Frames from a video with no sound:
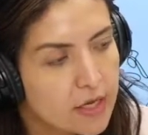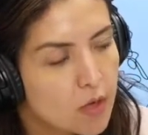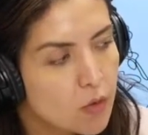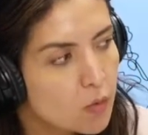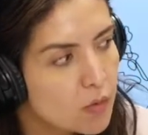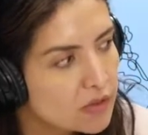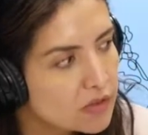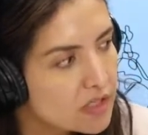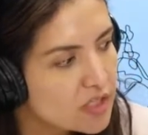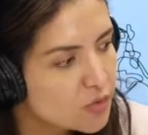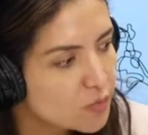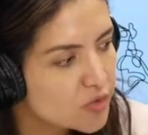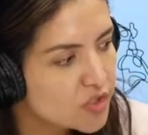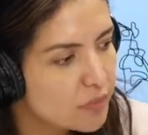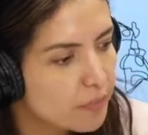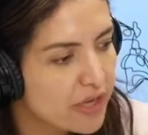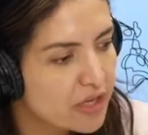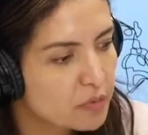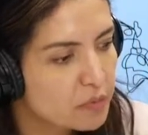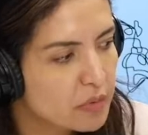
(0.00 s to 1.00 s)
Quando eles me
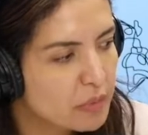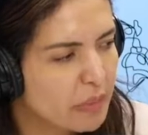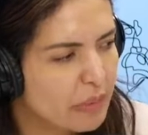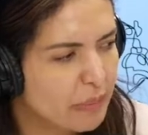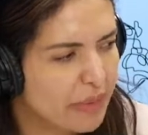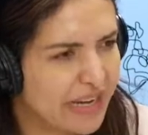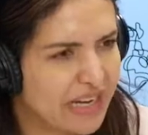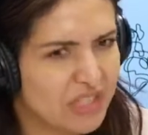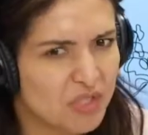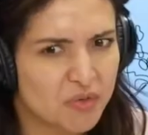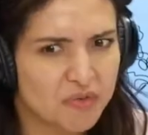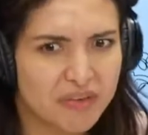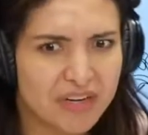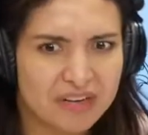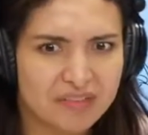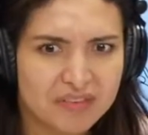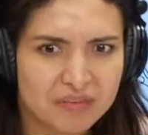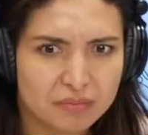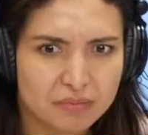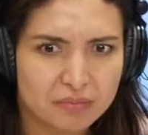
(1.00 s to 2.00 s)
chamaram pro paparazzo, eu
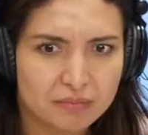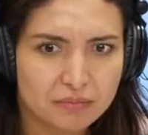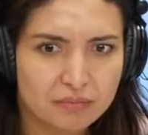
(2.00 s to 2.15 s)
falava,